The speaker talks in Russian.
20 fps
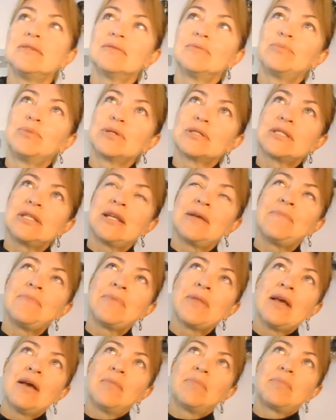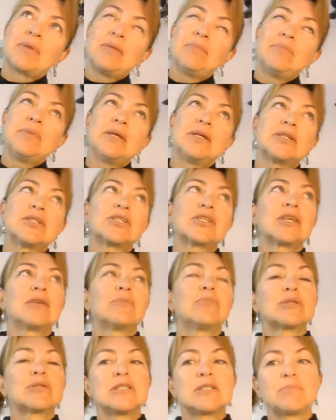после пробежки,
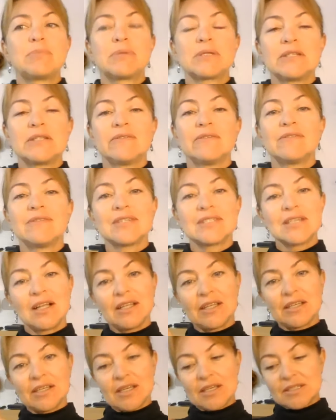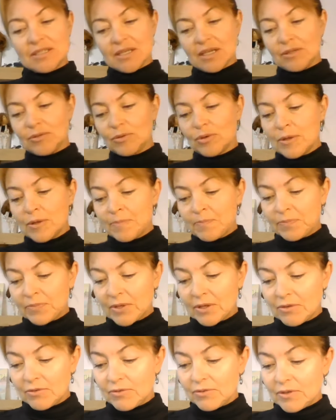после спортивного зала я сяду
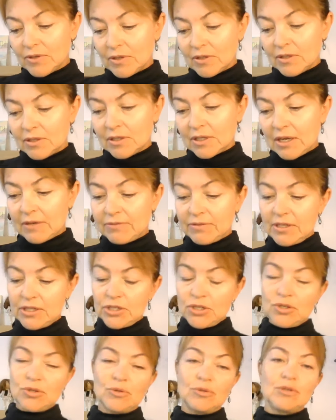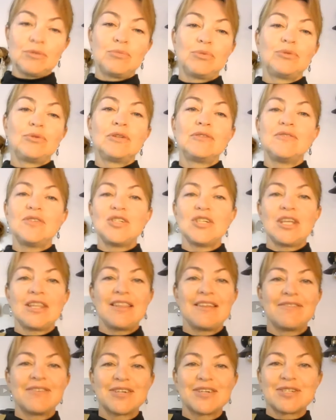в кафешечку и буду отвечать
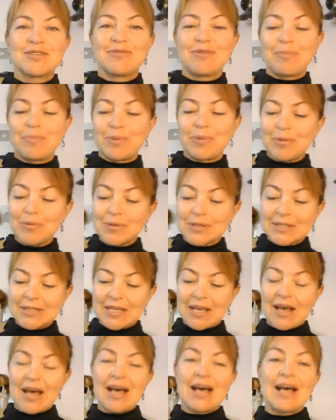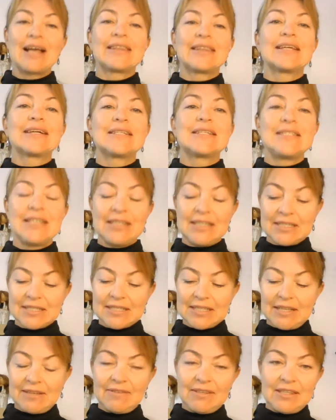на ваши вопросы, а так токсины
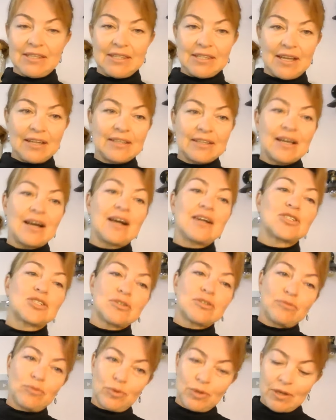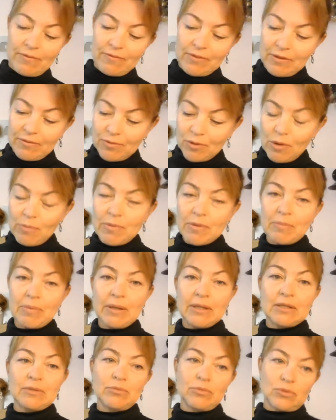словить надо, а живу я в Европе,
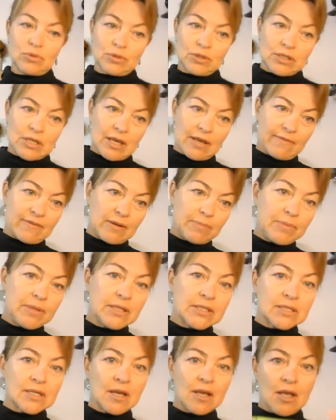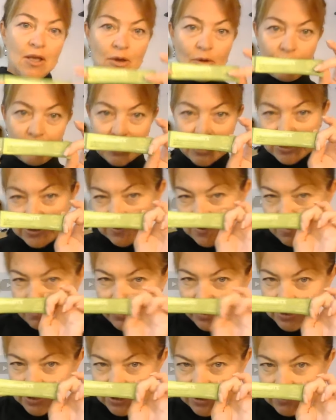поэтому, друзья европейцы, у нас с вами
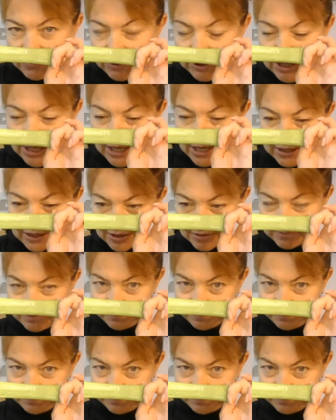есть вот это.